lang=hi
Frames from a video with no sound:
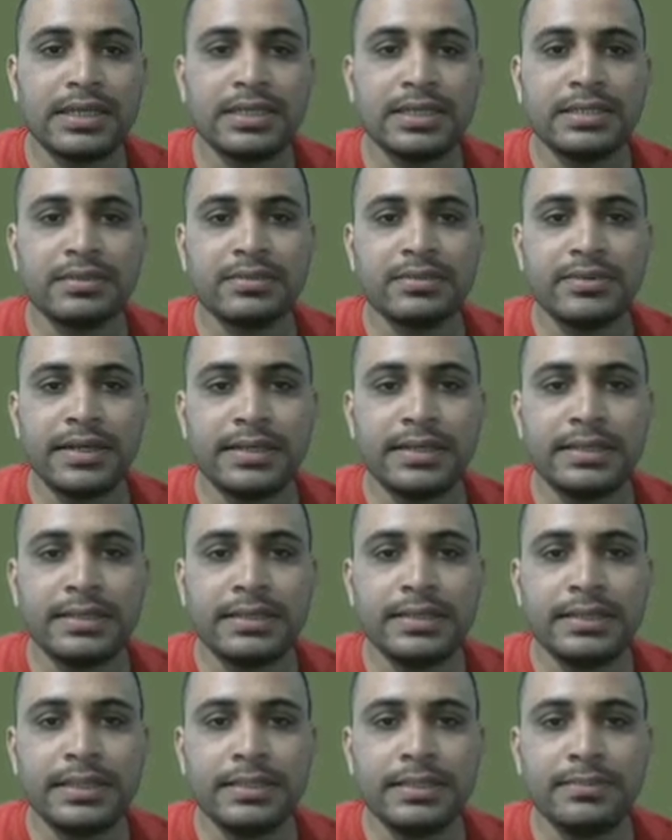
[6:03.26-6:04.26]
साइन स्क्वायर
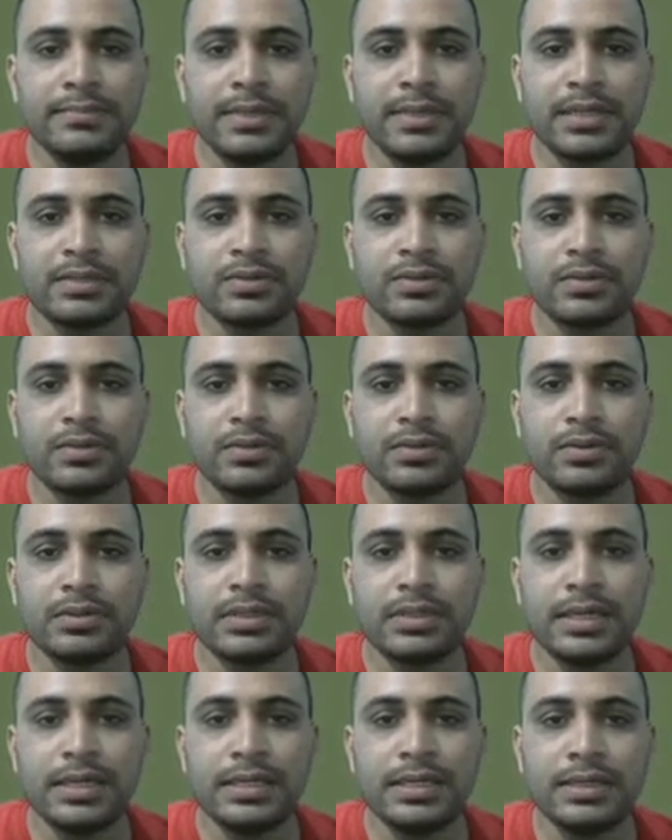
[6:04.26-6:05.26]
थीटा प्लस
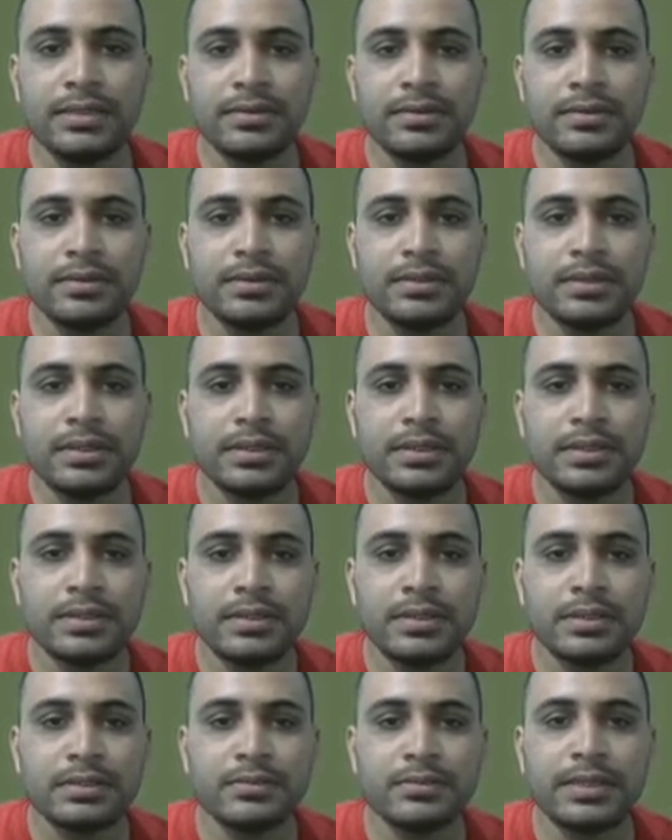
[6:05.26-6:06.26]
कोसेक
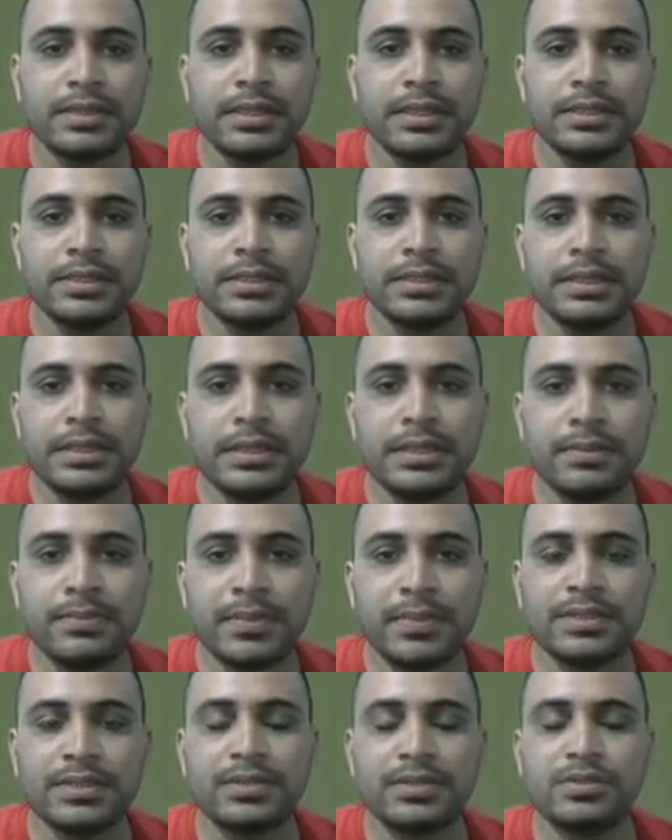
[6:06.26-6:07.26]
स्क्वायर थीटा
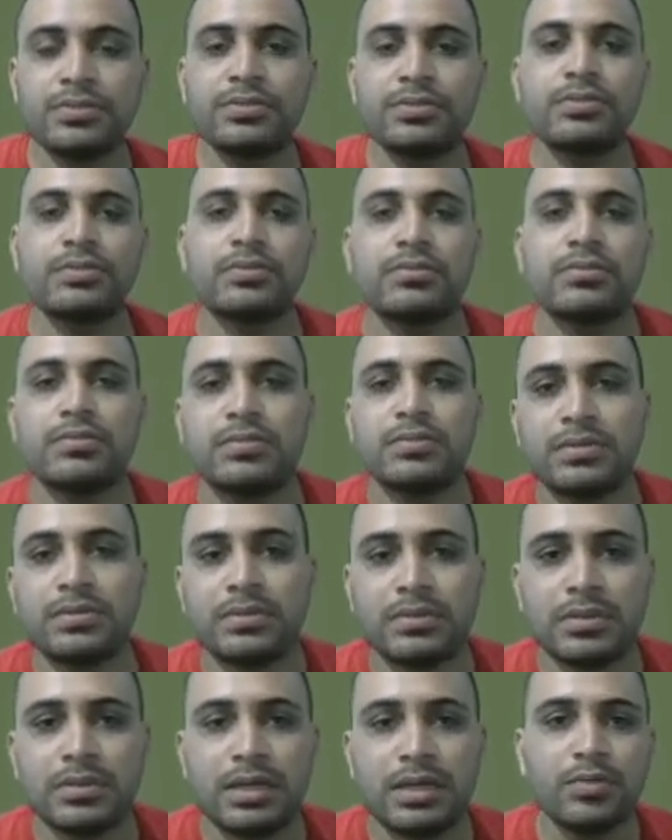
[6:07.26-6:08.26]
प्लस टू
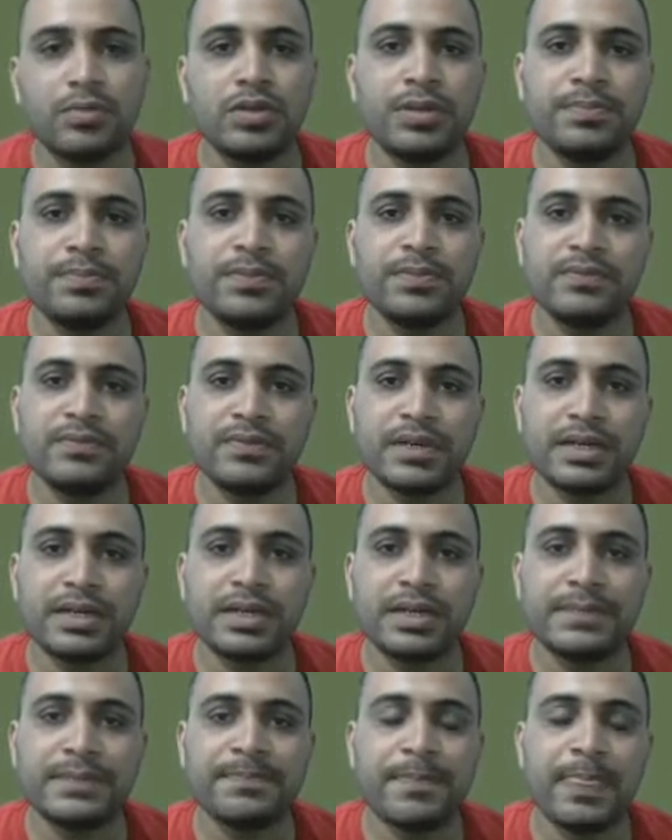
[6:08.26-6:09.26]
हमको ये प्रूफ
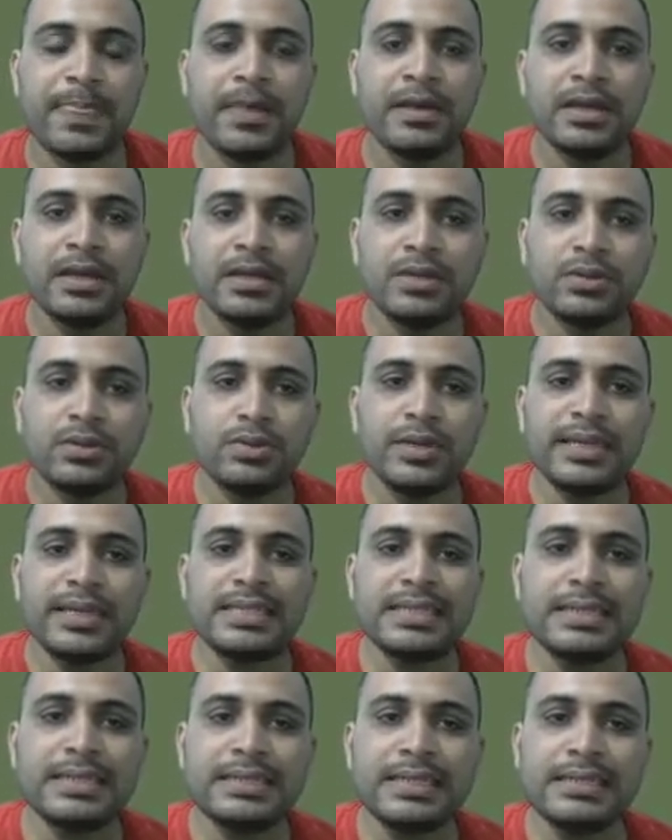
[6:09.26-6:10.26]
करना है तो
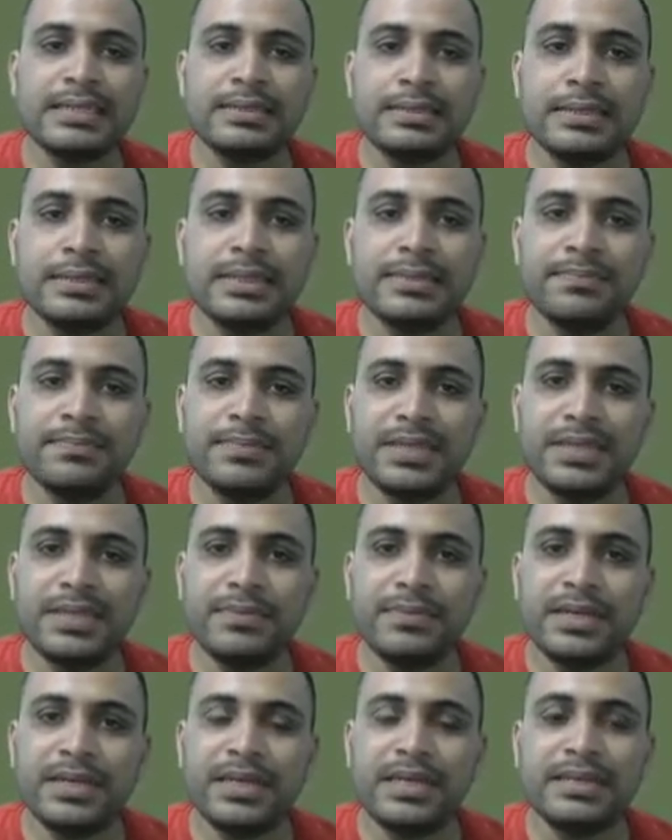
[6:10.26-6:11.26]
एक्सरसाइज थ्री बी
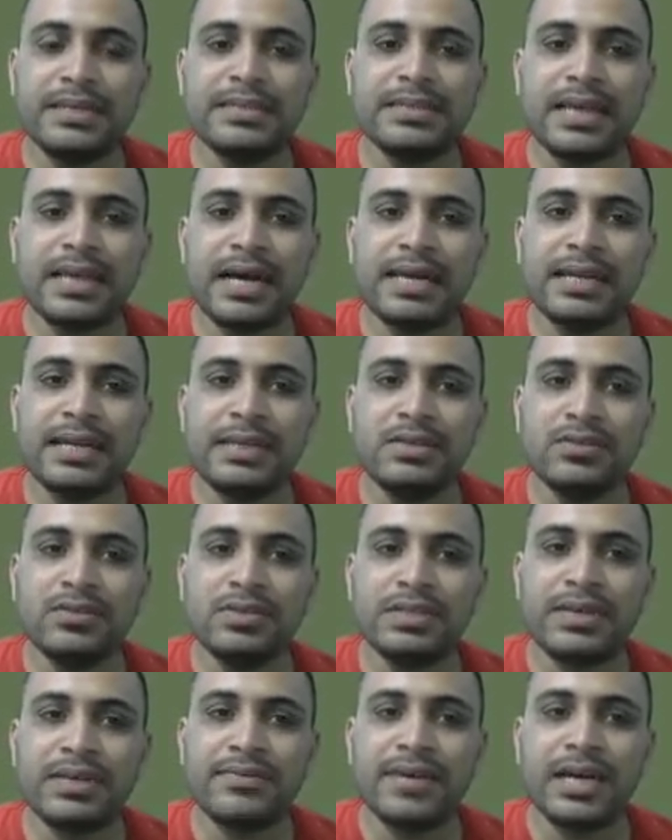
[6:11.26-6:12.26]
में सारे जो
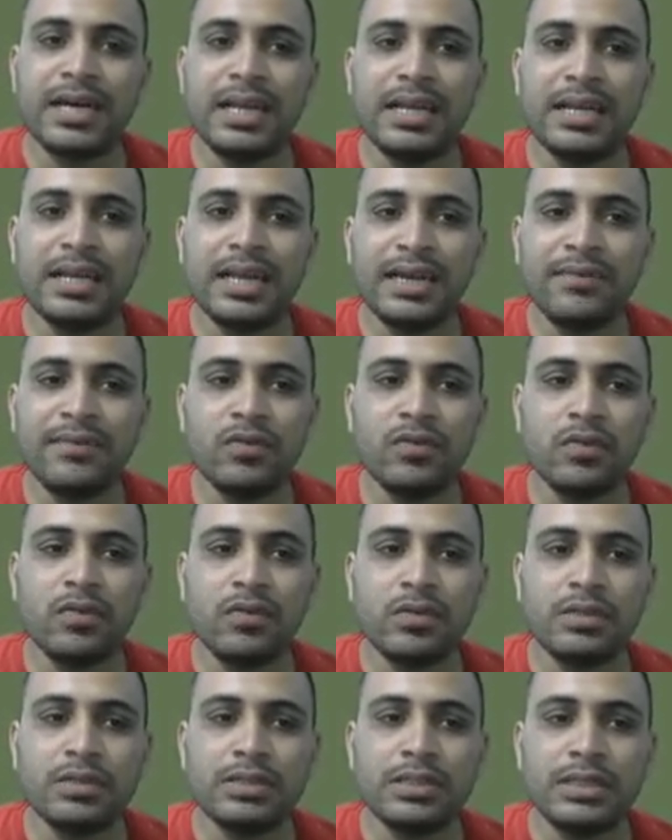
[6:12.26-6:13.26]
सवाल हैं वो
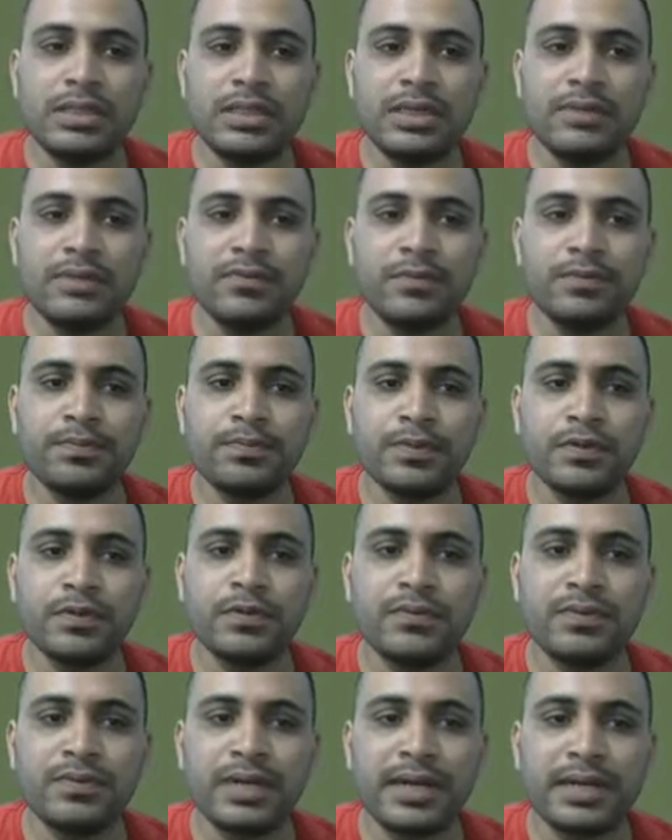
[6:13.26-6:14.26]
कौन से हैं वो
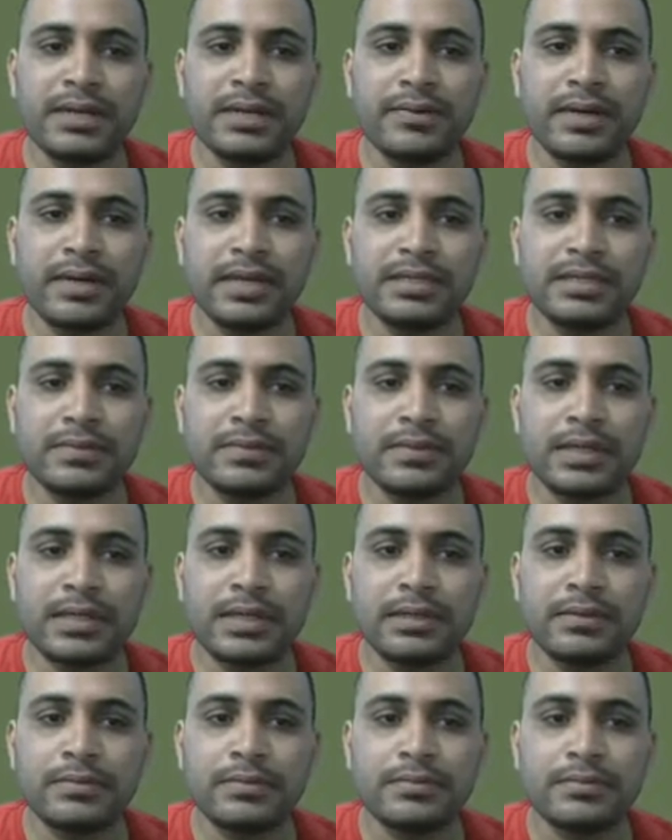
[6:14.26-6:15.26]
प्रूफ करने वाले सवाल